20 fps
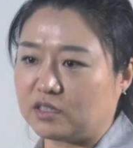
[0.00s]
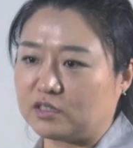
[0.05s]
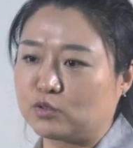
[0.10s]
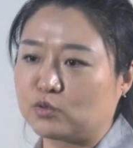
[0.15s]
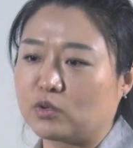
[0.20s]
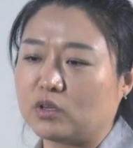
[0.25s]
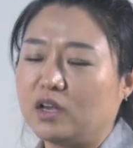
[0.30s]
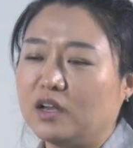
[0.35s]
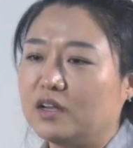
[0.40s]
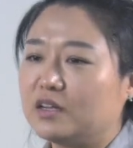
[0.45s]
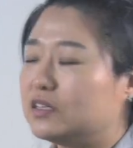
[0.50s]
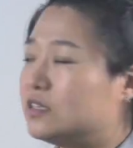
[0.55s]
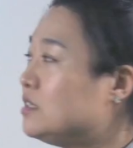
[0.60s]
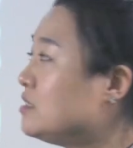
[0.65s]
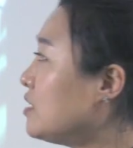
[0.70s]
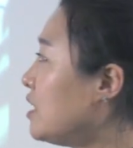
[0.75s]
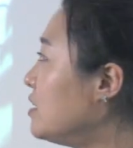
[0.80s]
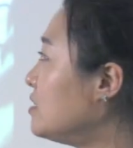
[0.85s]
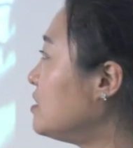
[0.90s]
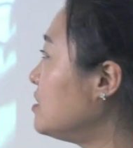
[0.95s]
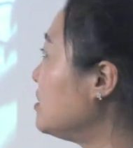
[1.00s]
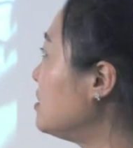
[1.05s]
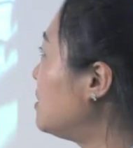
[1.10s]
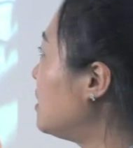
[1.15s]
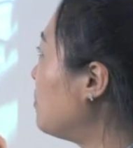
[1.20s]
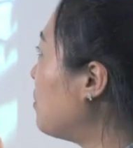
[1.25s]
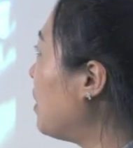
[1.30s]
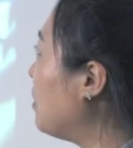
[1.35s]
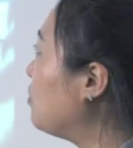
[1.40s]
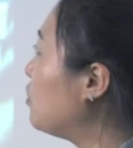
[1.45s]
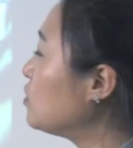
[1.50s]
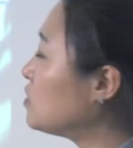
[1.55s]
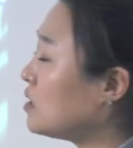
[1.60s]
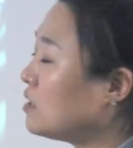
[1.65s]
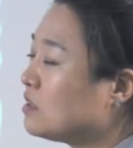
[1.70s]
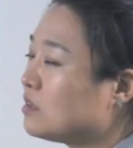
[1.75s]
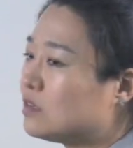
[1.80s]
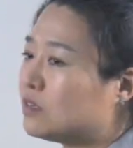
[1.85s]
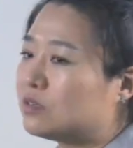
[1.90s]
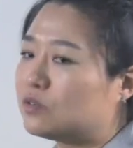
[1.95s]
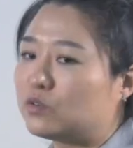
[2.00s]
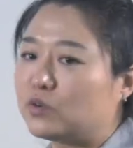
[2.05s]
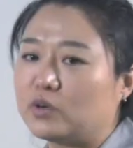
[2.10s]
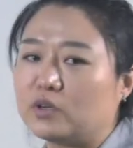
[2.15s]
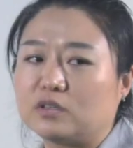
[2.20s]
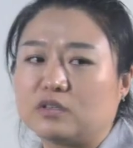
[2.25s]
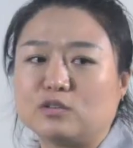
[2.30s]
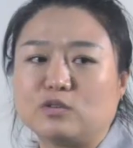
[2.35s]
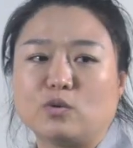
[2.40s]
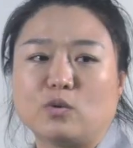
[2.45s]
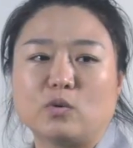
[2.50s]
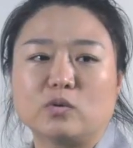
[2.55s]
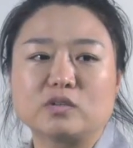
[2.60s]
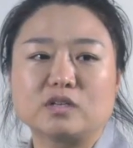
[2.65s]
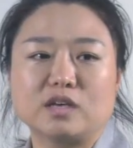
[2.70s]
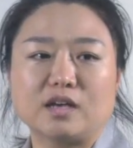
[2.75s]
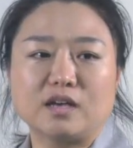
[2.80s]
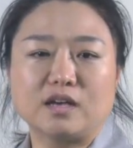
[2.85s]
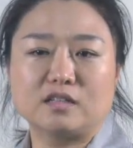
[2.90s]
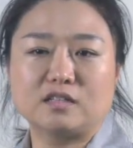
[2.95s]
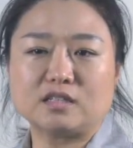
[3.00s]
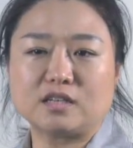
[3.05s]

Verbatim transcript: 사실 이 사진이 제 발표 자료에 들어온 게